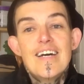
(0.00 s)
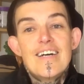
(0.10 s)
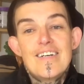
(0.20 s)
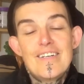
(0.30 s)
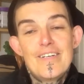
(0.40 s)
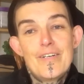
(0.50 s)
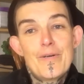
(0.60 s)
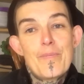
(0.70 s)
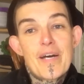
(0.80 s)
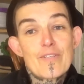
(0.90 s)

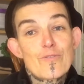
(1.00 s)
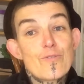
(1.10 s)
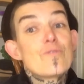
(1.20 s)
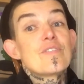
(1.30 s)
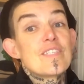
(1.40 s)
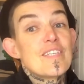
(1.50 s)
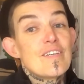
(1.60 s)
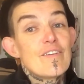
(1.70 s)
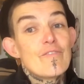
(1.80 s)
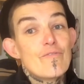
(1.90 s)
euh, parce que c'est
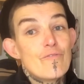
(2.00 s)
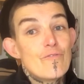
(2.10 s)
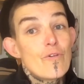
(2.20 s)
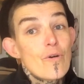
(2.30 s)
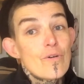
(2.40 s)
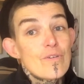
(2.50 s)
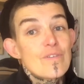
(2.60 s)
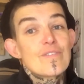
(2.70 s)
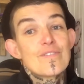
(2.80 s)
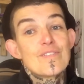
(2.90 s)
vous,
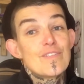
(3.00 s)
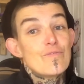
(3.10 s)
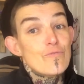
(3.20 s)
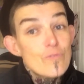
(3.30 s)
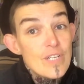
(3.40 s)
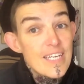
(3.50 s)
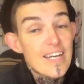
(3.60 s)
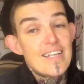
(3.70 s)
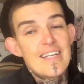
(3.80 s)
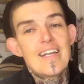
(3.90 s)
c'est vous qui
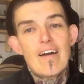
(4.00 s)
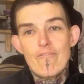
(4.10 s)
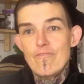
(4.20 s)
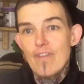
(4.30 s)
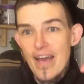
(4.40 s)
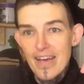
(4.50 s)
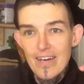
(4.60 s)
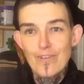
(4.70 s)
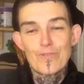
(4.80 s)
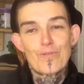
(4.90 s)
allez la
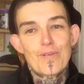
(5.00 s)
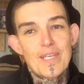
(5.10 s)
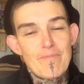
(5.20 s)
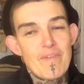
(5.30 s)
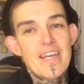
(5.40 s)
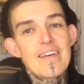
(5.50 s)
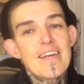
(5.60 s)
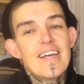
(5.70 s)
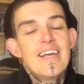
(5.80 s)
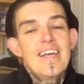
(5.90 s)
faire entre guillemets
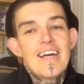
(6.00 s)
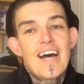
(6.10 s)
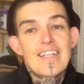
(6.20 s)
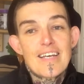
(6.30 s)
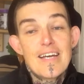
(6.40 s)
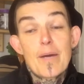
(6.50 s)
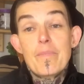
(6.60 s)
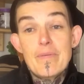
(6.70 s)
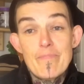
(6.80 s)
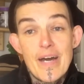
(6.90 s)
à travers
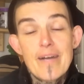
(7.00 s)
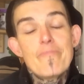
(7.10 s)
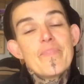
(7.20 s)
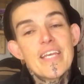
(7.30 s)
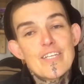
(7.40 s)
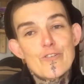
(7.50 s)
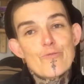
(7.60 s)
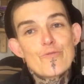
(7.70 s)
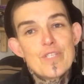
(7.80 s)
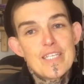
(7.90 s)
mes mains, je
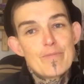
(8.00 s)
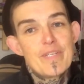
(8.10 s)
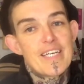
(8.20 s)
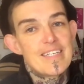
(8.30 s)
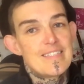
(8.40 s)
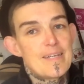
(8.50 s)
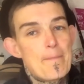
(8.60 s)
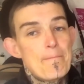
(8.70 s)
vous expliquerai ça.